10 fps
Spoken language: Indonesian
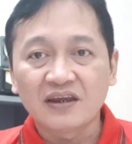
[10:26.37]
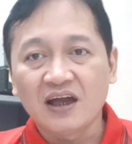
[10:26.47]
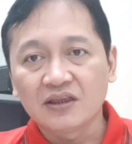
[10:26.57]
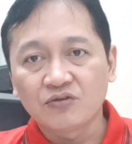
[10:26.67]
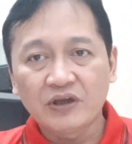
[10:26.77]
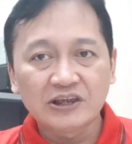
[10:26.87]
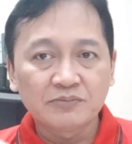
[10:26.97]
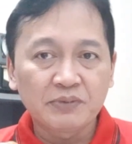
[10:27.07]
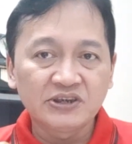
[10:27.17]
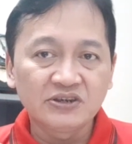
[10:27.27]
atau
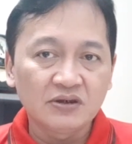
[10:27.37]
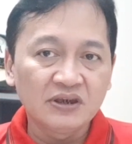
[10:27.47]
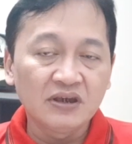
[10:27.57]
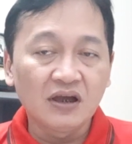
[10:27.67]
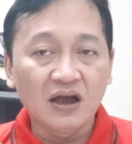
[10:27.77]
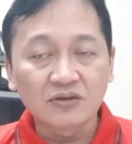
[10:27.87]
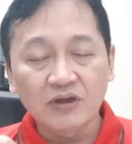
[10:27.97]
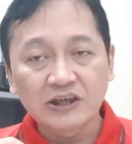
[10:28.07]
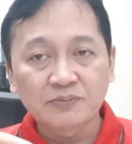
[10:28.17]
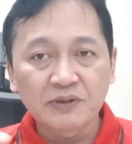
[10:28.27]
especially atau
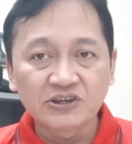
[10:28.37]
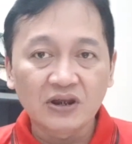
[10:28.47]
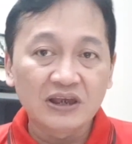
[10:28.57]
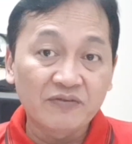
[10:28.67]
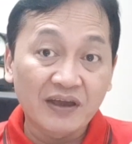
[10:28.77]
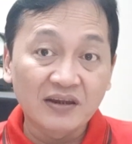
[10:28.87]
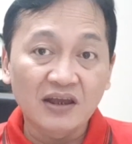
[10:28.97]
special event